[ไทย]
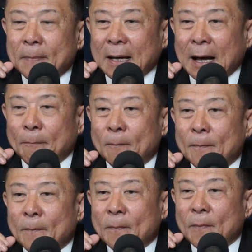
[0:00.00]
นะครับ
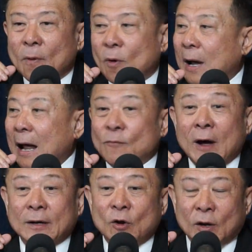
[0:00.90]
โครงการ
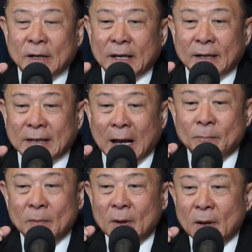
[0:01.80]
วางท่อที่เขตสาม
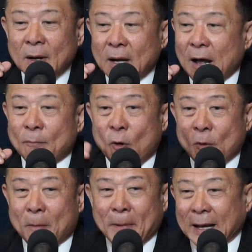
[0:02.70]
แล้วผม
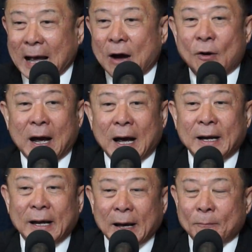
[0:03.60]
ก็ไปกล่าวหา
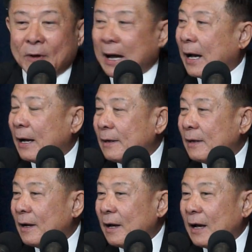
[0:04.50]
นะครับว่า
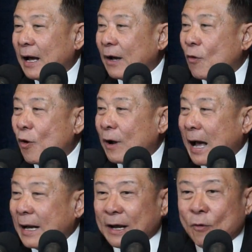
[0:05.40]
ไอโครง
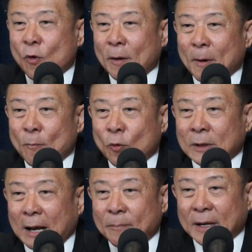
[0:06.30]
การเนี่ยหัวประมูล
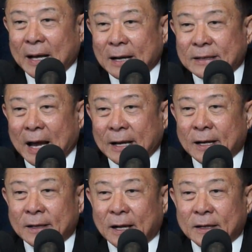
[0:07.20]
กันมีการจ่าย
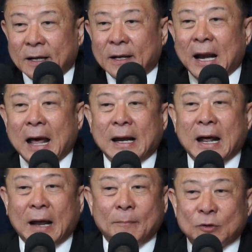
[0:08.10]
เงินกันที่ร้านอา
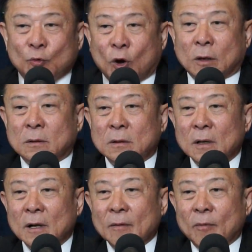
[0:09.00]
หารมัทุรส
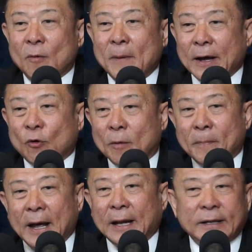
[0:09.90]
ผมให้คน
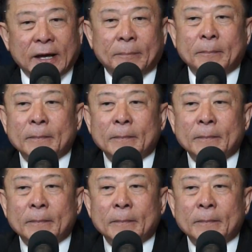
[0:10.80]
ไปอัดเทป